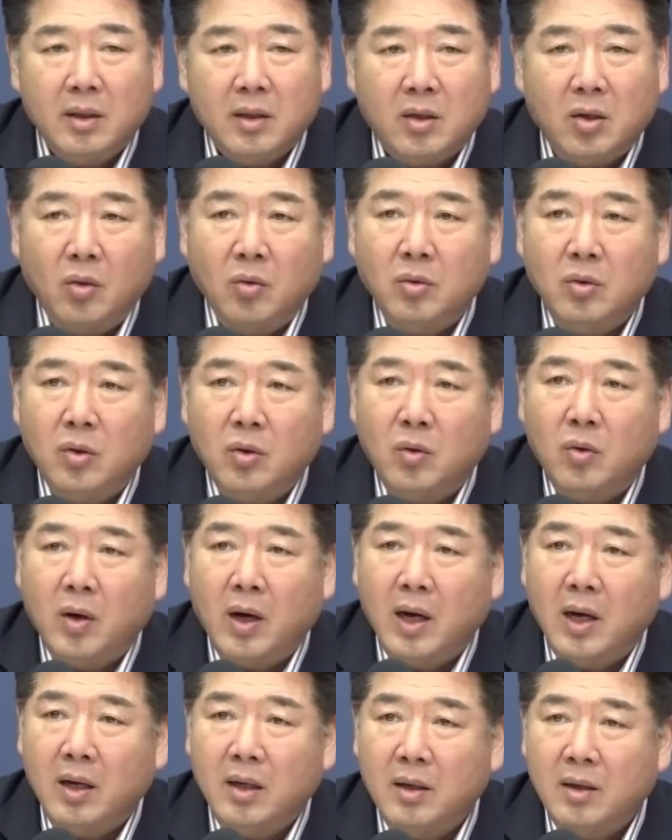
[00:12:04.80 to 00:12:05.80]

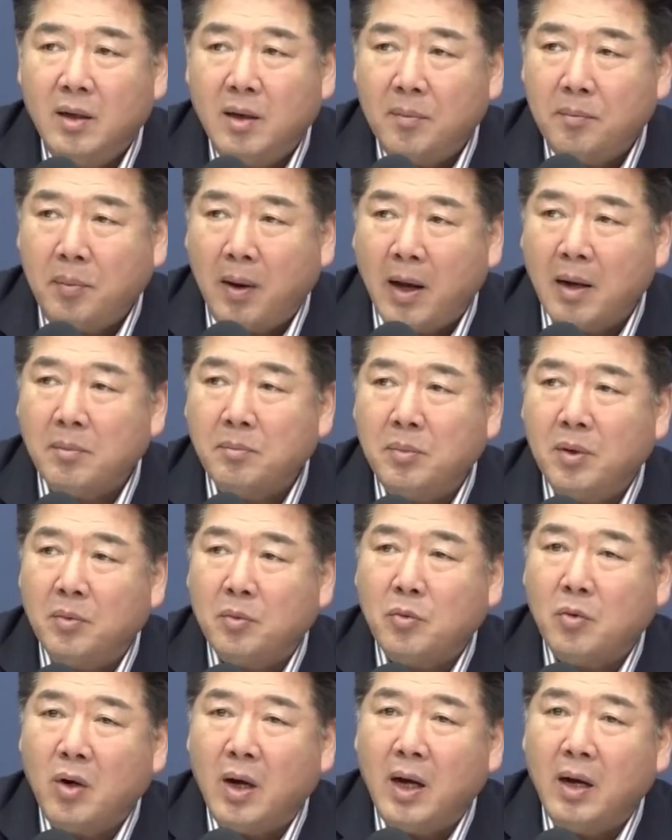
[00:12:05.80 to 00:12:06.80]
경로와
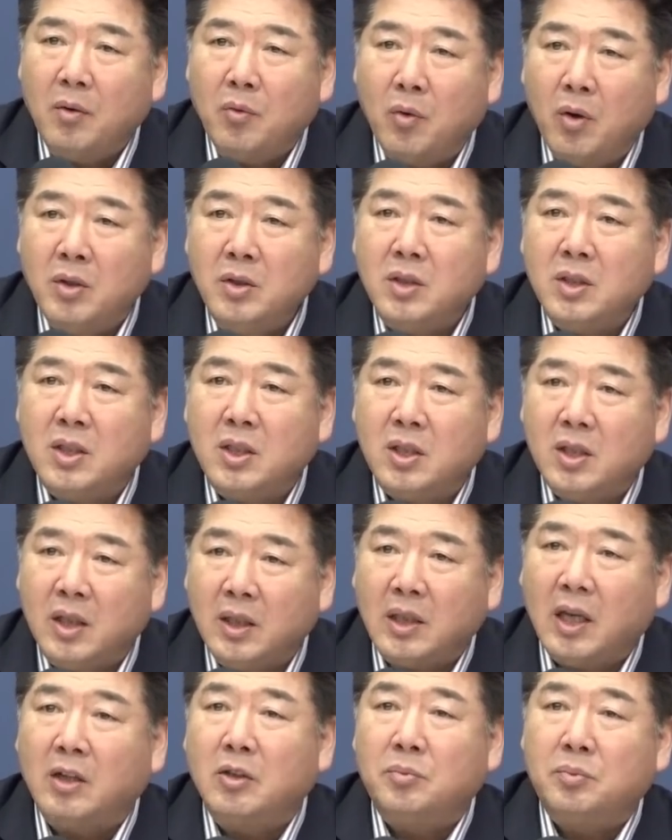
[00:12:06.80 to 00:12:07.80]
방법과
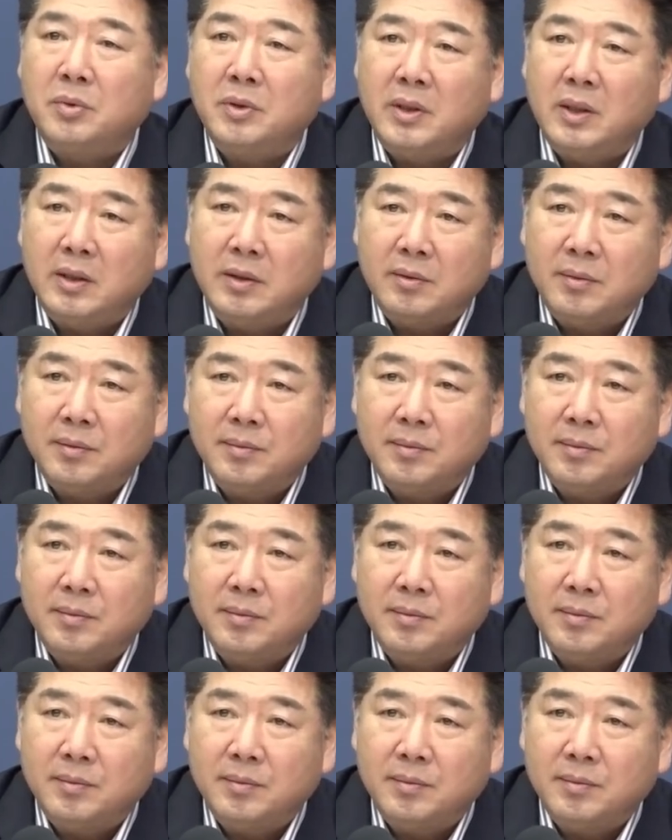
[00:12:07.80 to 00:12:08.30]
원칙이 다를 뿐이에요.